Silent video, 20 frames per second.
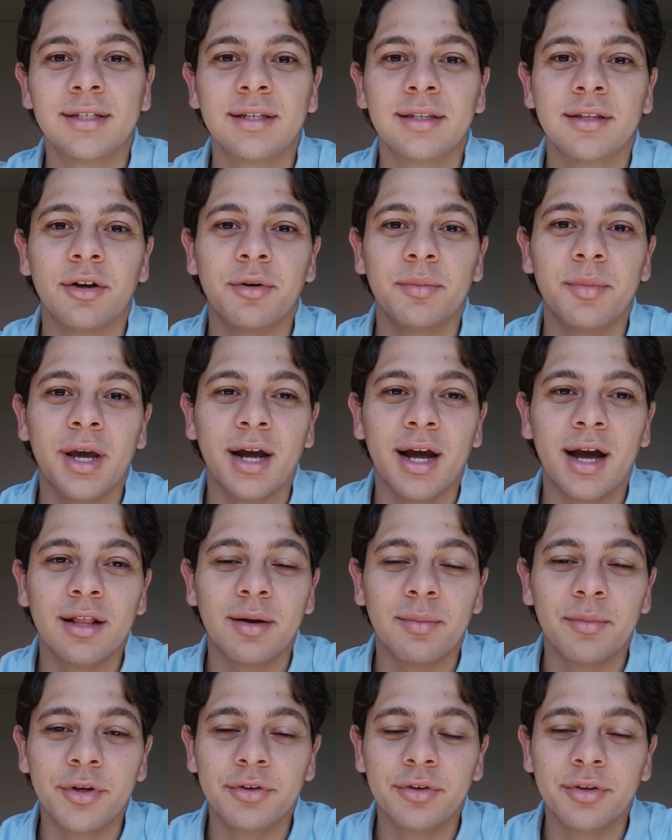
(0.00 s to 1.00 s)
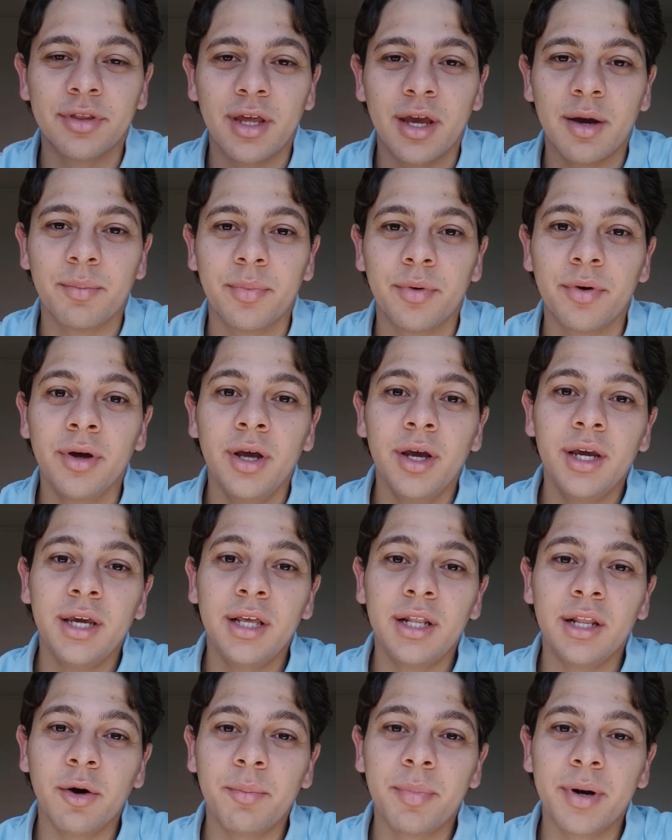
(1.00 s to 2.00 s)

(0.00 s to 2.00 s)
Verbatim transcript: que estão no mercado há muito tempo e não